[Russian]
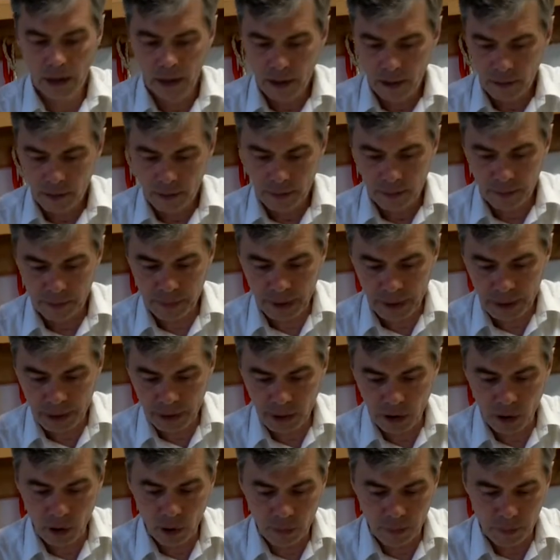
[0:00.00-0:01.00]
break
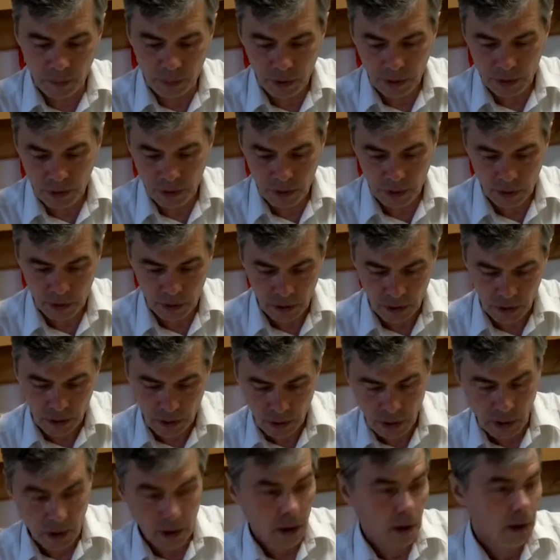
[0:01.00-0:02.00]
up,
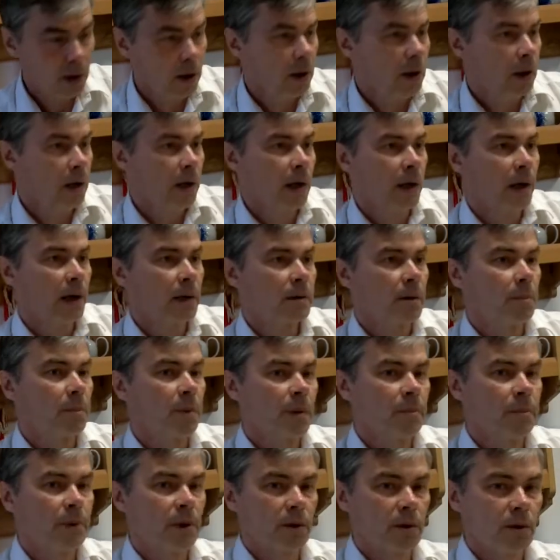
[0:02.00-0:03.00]

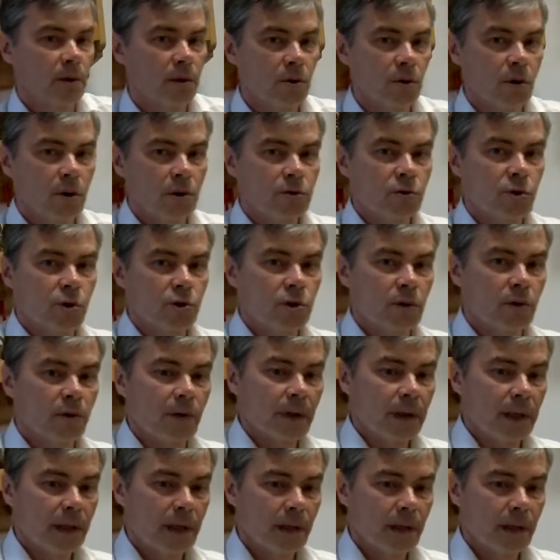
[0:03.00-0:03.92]
например, глагол, тоже вот.